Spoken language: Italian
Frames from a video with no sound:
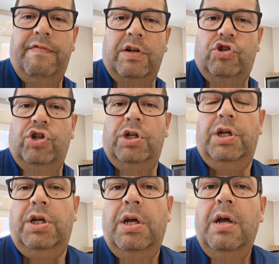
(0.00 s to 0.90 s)

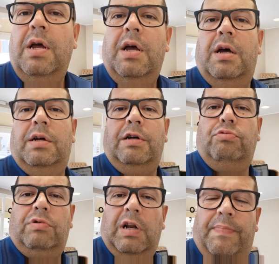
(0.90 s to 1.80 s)
vaccini eh, da
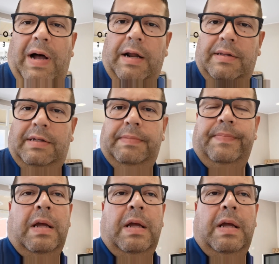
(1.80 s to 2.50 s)
tutte le parti,